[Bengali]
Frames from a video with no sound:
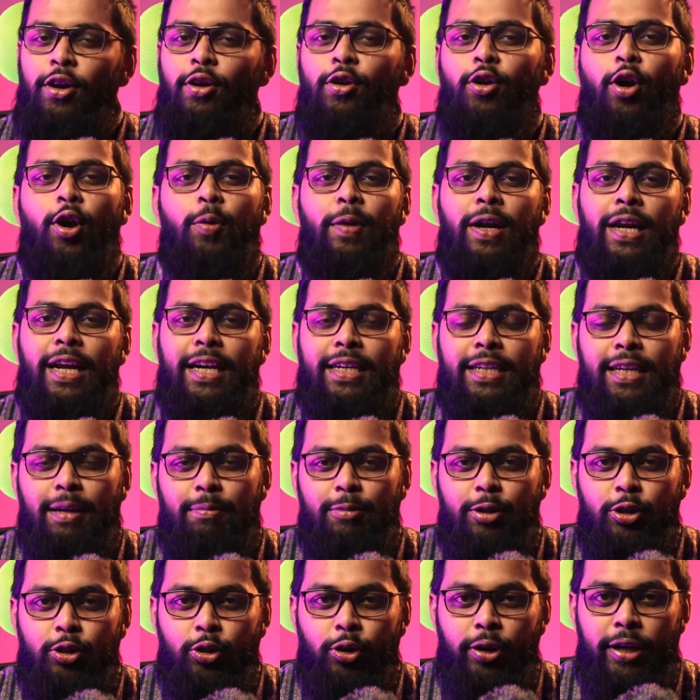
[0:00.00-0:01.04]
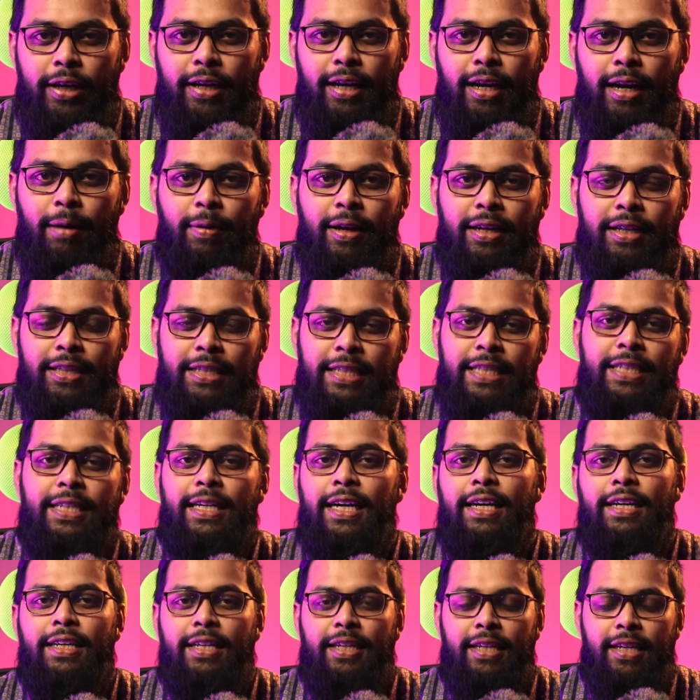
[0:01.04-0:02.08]
নর্মাল একটা বিষয় এটা আবার
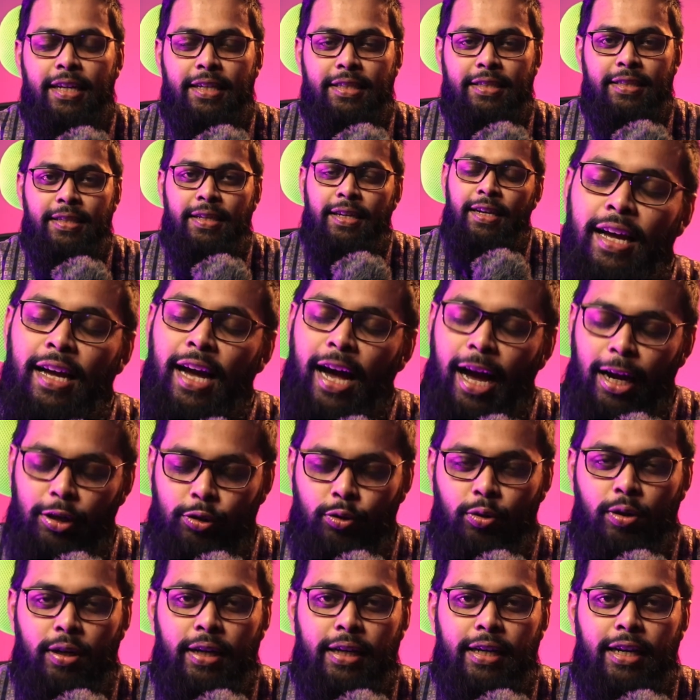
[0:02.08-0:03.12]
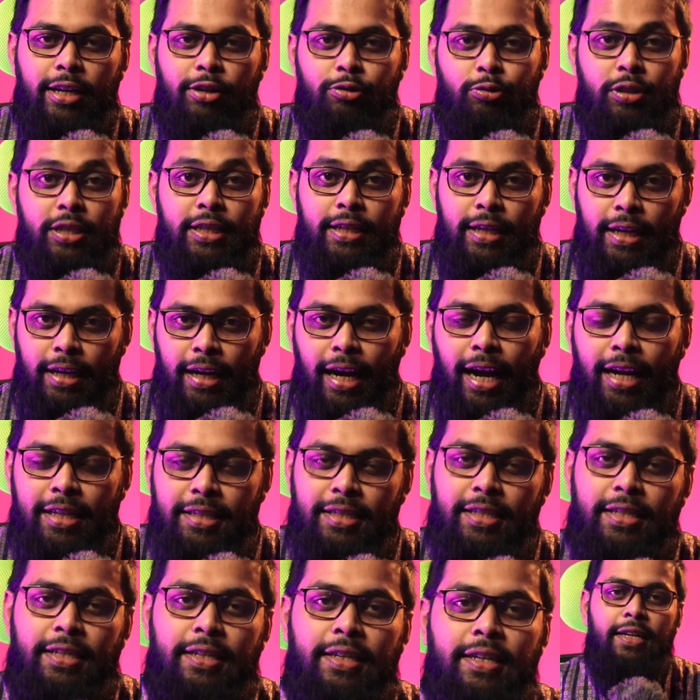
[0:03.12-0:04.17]
শিখার কি আছে আসলে এটা কিন্তু শিখার
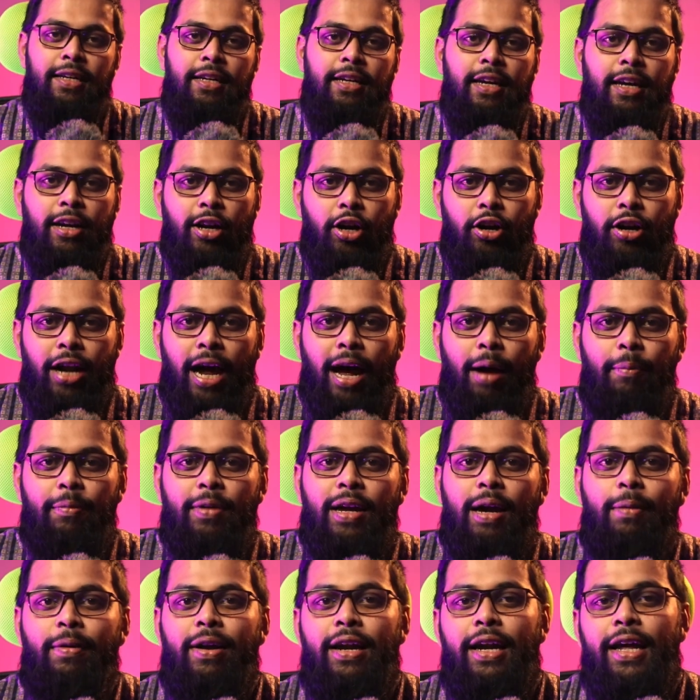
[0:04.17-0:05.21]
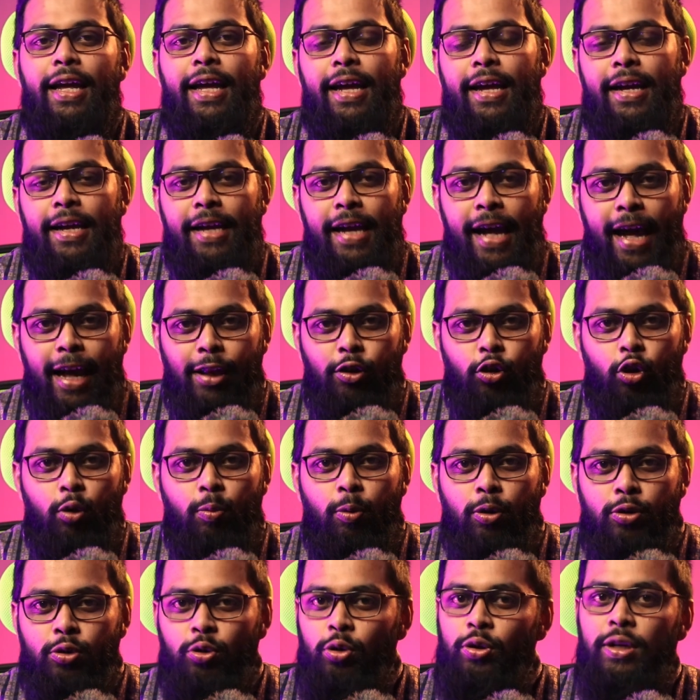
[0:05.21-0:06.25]
আছে কারণ আমি আমার এই এত
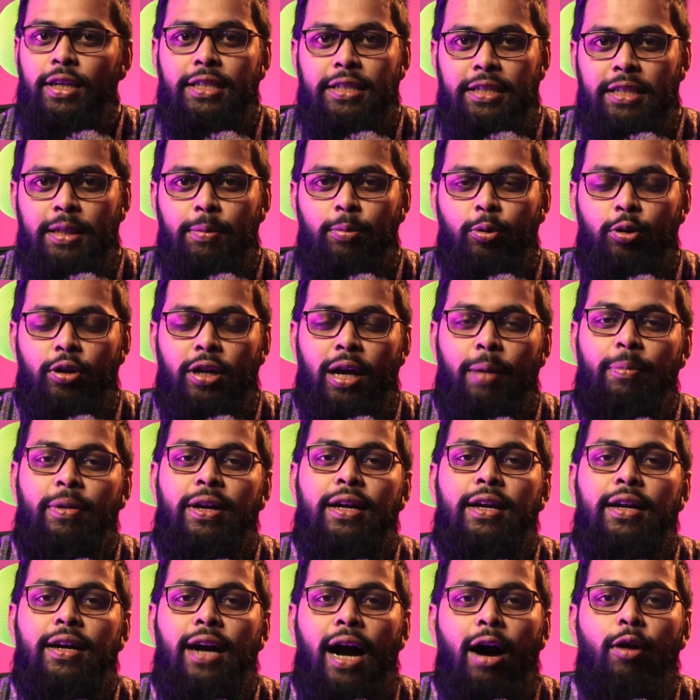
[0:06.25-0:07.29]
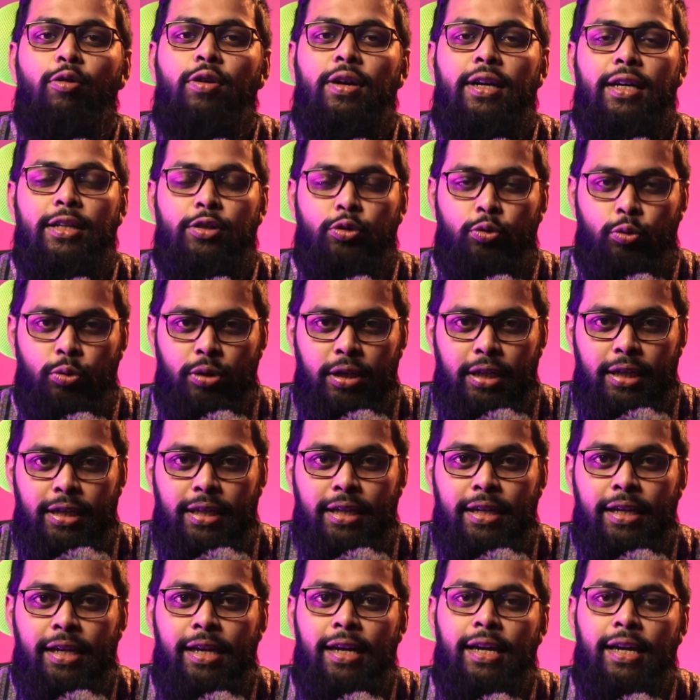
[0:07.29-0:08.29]
বছরের জীবনে আমি কাউকে শুনিনি